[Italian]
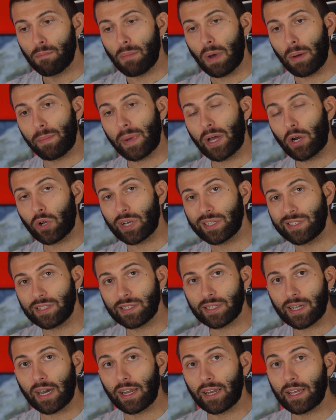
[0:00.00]
man mano che si
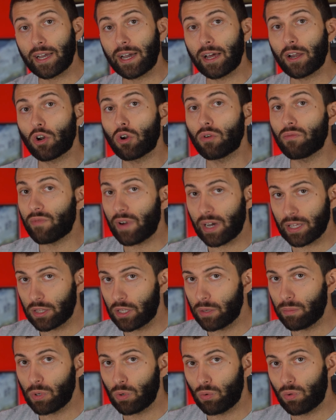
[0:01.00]
scarica non va a
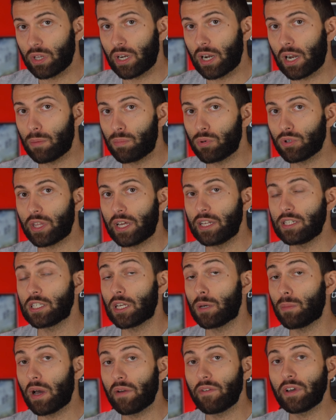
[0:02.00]
diminuire la
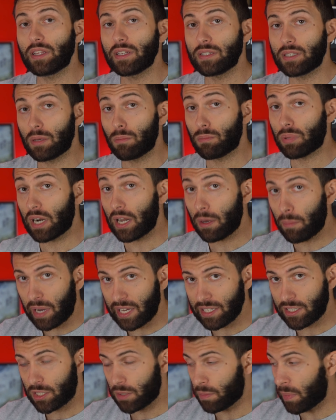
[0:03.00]
potenza, ma avete sempre la
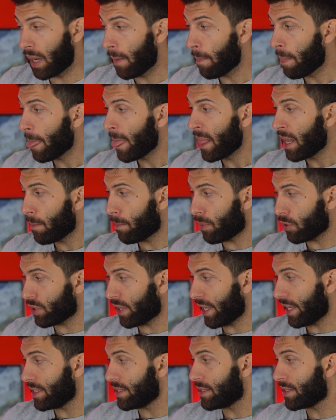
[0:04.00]
massima
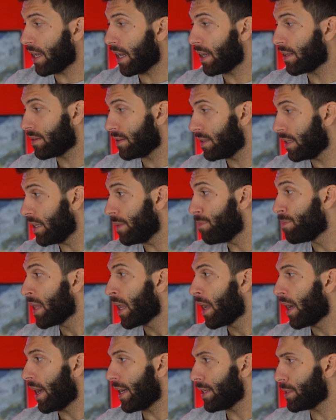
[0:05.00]
potenza di
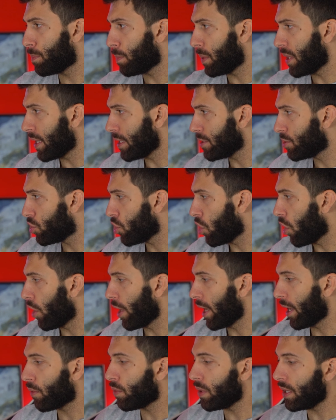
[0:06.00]

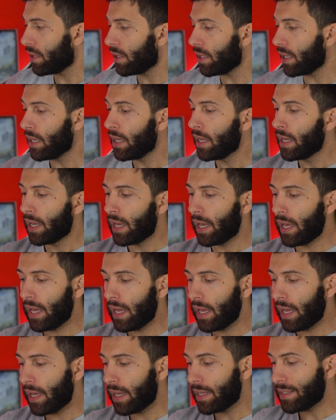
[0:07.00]
aspirazione. Quindi
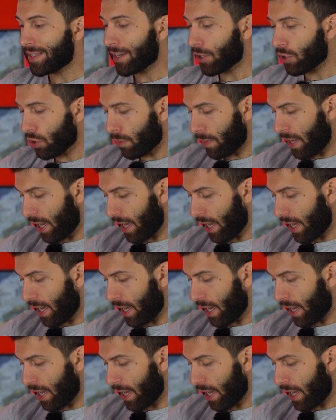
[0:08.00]
eh, secondo